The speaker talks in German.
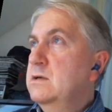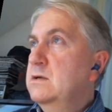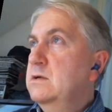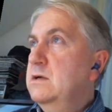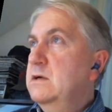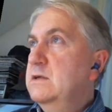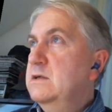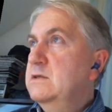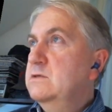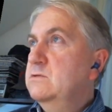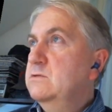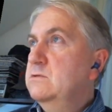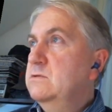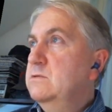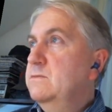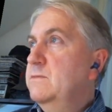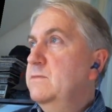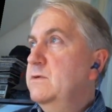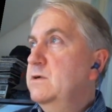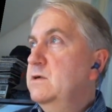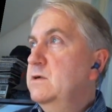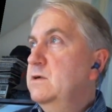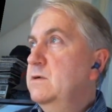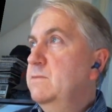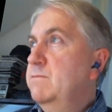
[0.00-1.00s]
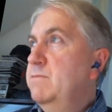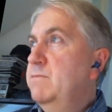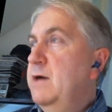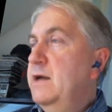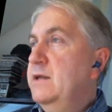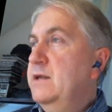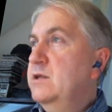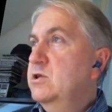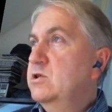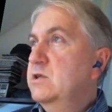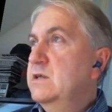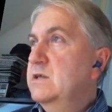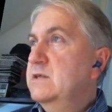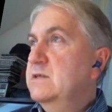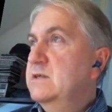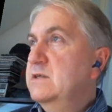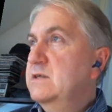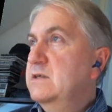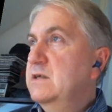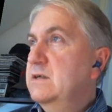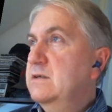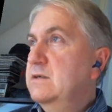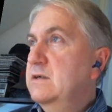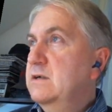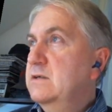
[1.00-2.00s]
also äh, Pannen
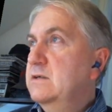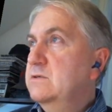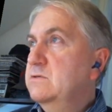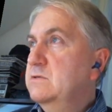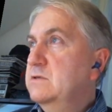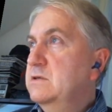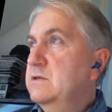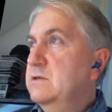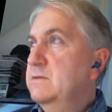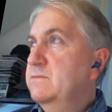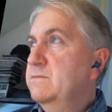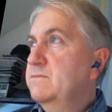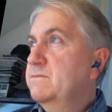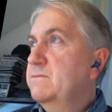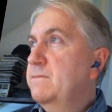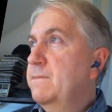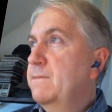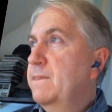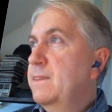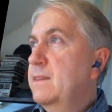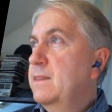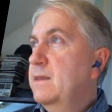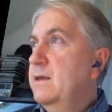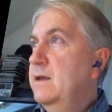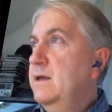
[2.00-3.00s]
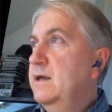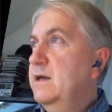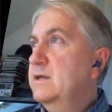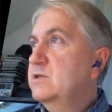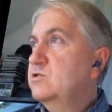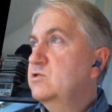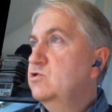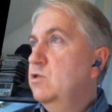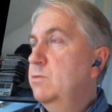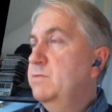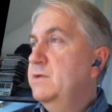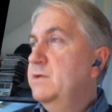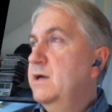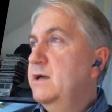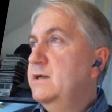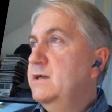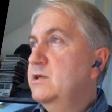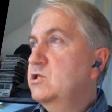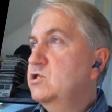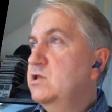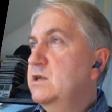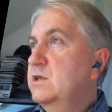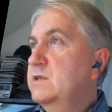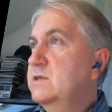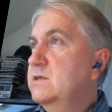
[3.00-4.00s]
Also ne, Airstop, ja, hier
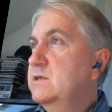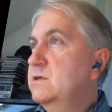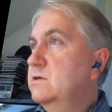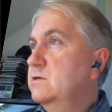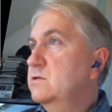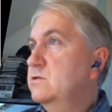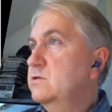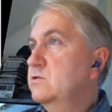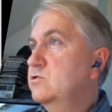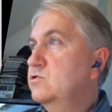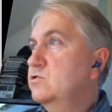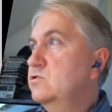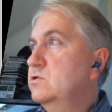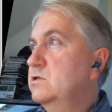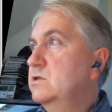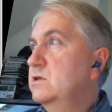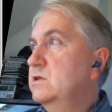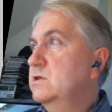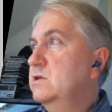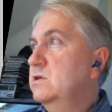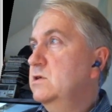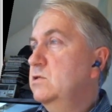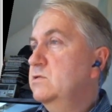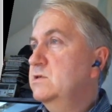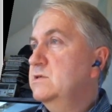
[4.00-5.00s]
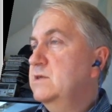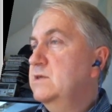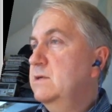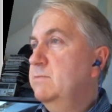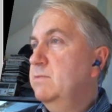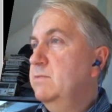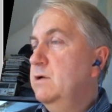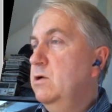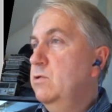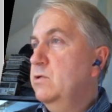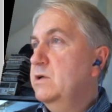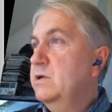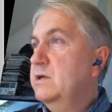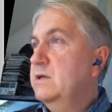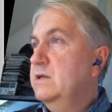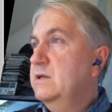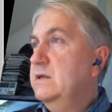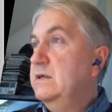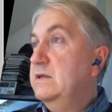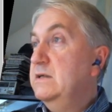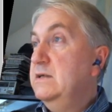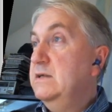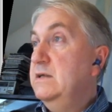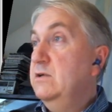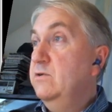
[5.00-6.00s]
steht es ja auch so schön, genau, deshalb brauche ich
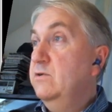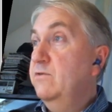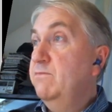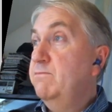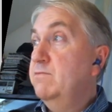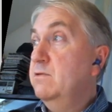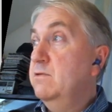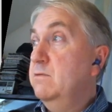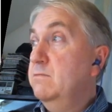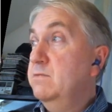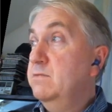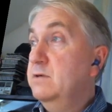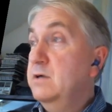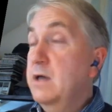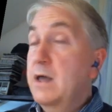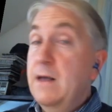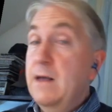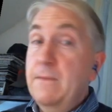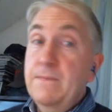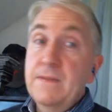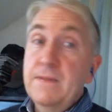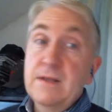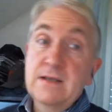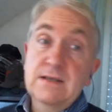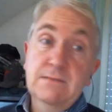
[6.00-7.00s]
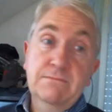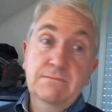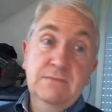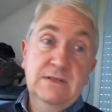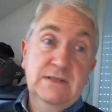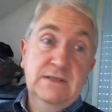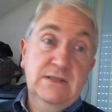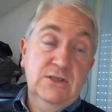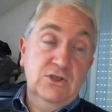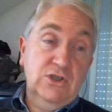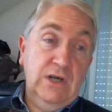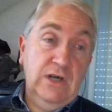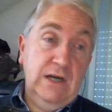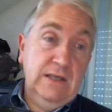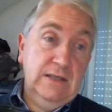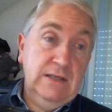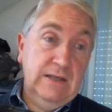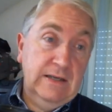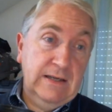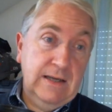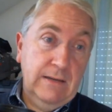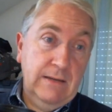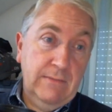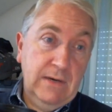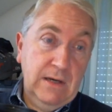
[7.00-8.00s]
nicht die Luftpumpe. Ist ein bisschen schade,
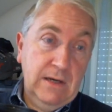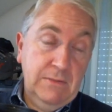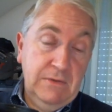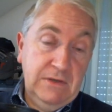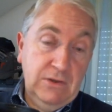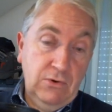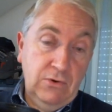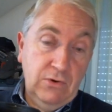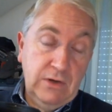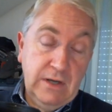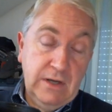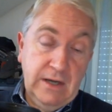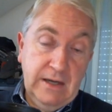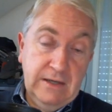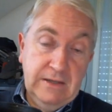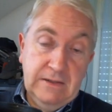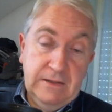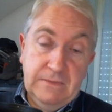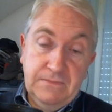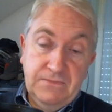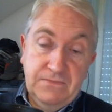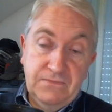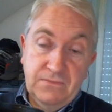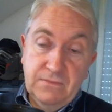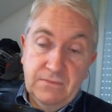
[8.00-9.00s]
dann kann man nämlich auch keine,